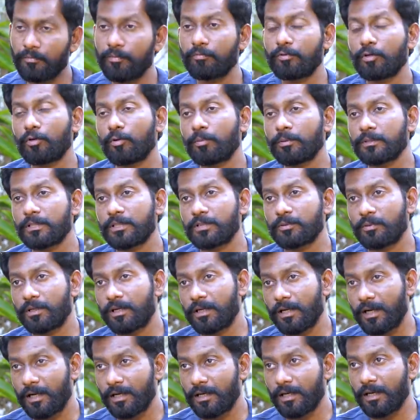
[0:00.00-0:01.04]
ఫిఫ్టీ రూపీస్
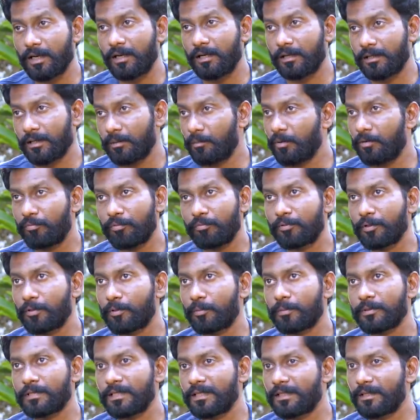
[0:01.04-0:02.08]
ఇచ్చేవారండి ఆ టైంలో ఫిఫ్టీ
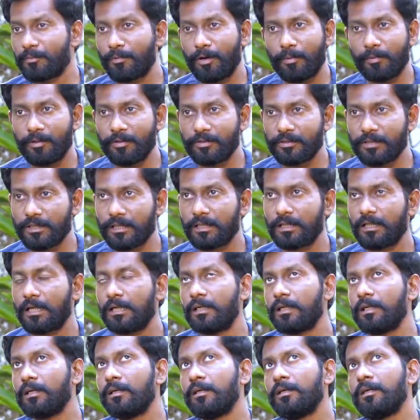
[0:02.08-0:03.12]
రూపీస్ అంటే మామూలు విషయం కదా
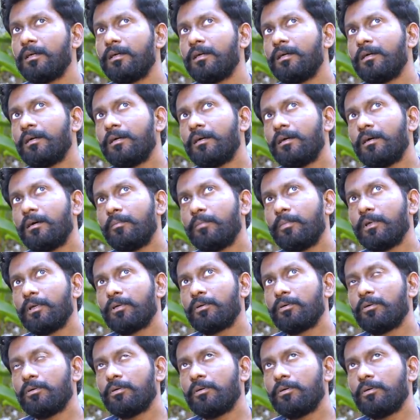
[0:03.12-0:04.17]
అంటే
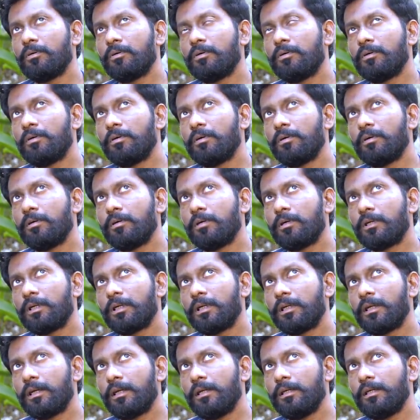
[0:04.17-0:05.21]
మీకు
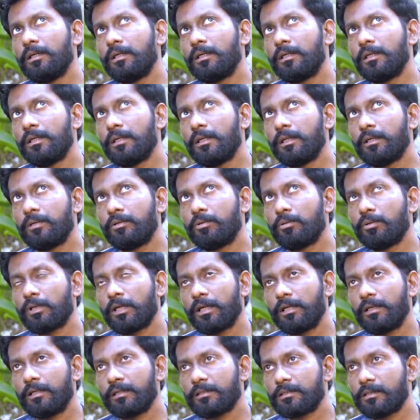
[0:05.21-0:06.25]
నైంటీ ఎయిట్ టు
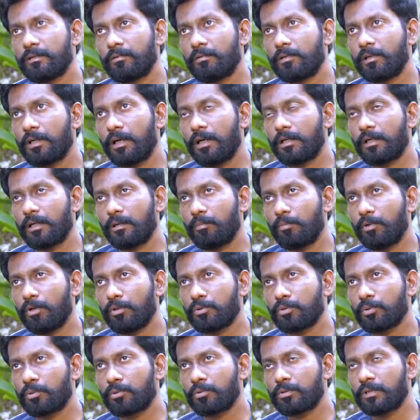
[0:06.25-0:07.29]
నైంటీ సెవెన్ ఆ టైంలో
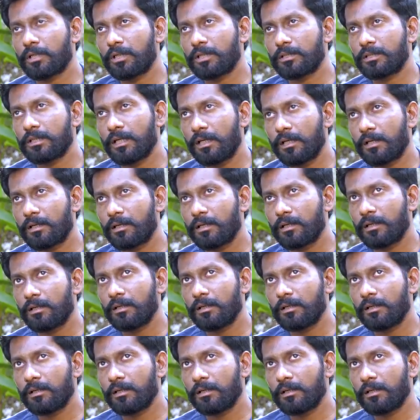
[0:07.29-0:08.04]
సుక్కు సార్ శాలరీ